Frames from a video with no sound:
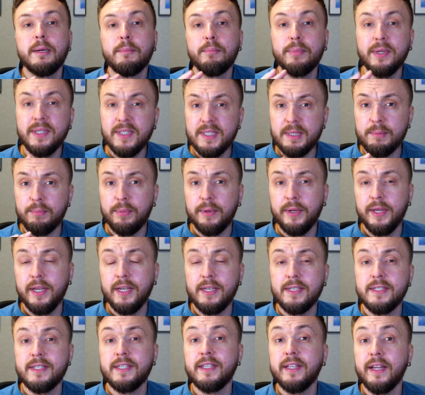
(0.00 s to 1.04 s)

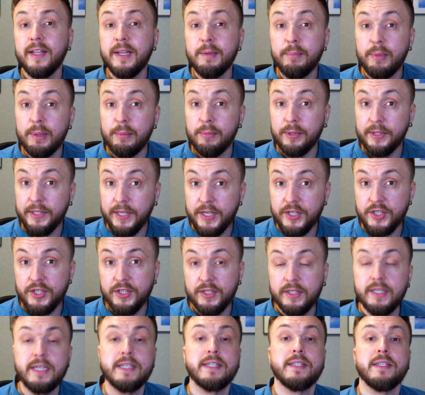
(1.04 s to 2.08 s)
Prinzipiell sieht ein
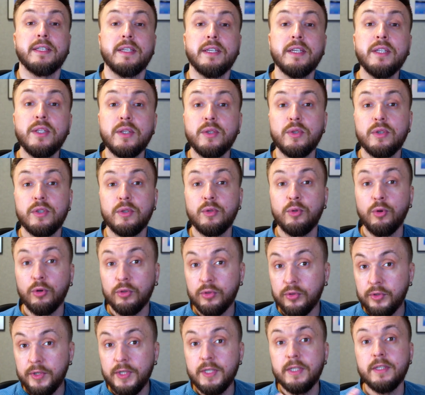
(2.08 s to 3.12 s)
Implementation-Test in
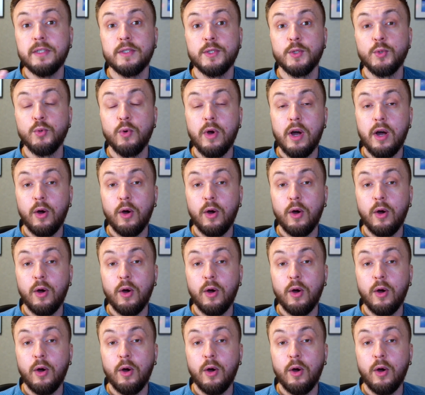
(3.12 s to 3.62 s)
Doctrine so